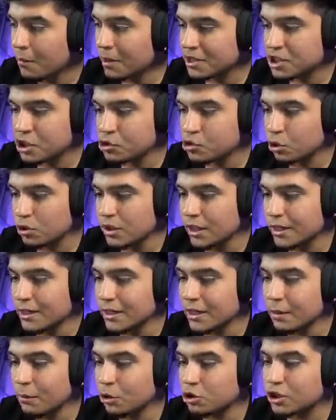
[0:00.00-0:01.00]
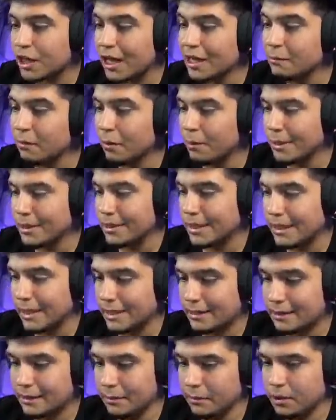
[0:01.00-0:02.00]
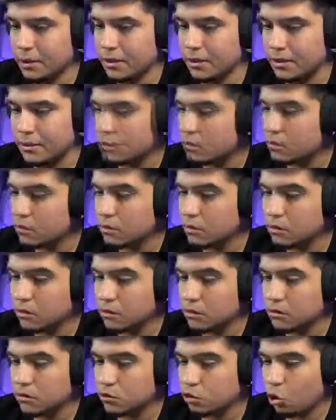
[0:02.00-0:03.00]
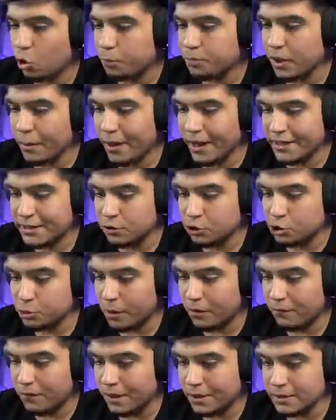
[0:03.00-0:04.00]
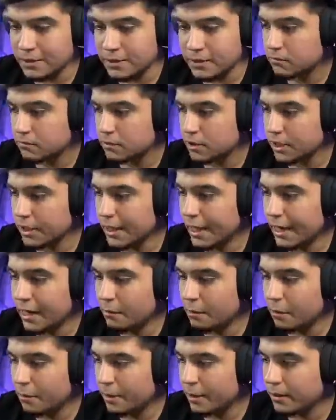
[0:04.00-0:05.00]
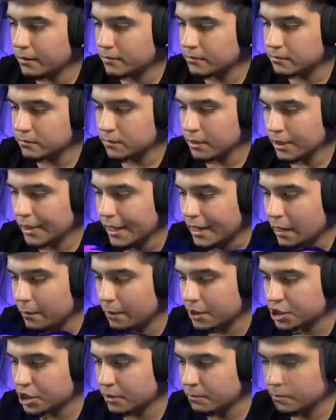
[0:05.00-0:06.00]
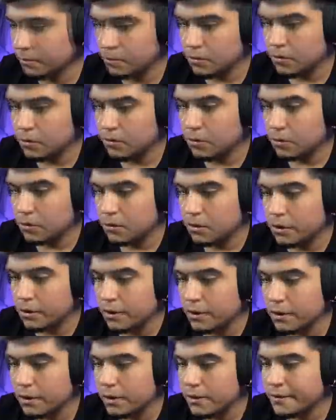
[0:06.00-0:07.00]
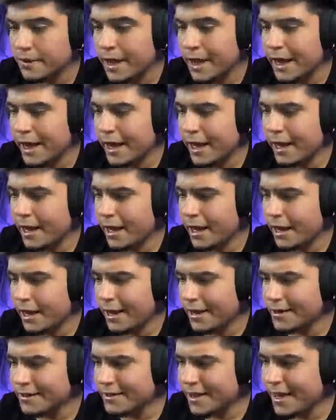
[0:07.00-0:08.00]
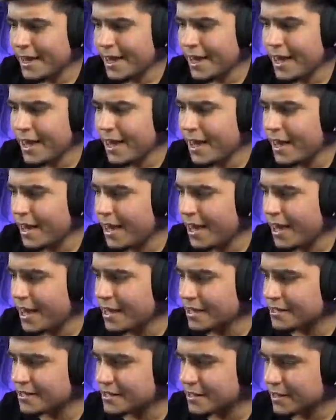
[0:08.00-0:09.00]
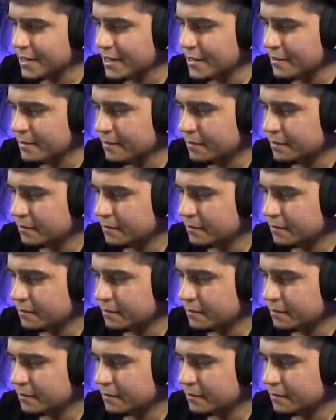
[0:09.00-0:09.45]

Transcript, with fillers: maçın sonlarında da bot kalmamalı yani değil mi? Dropta belki düşman vardır. İlerle baba. İlerle paşam. Neredesin?